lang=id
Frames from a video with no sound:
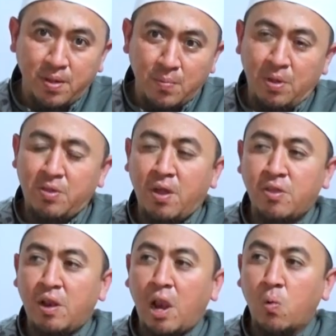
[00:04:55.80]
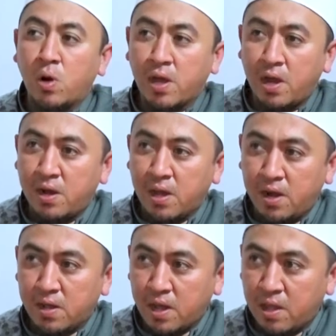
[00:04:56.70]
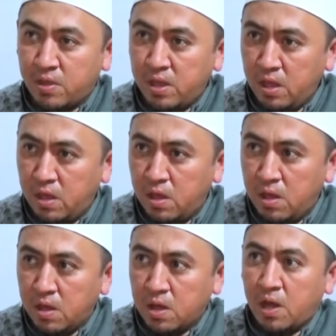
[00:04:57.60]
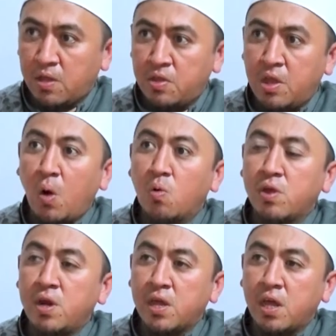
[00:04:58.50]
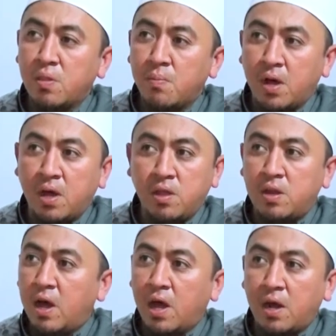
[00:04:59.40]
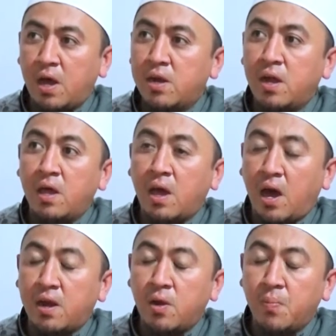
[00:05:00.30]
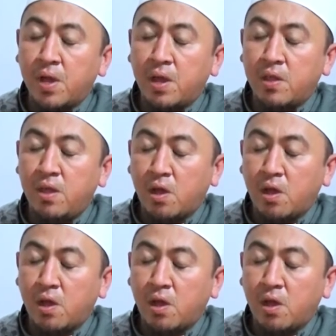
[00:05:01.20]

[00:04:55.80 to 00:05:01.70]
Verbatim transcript: bisa selalu dekat dengan kekasih kekasih jauh sedikit maka tidak akan ada yang ada di pikirannya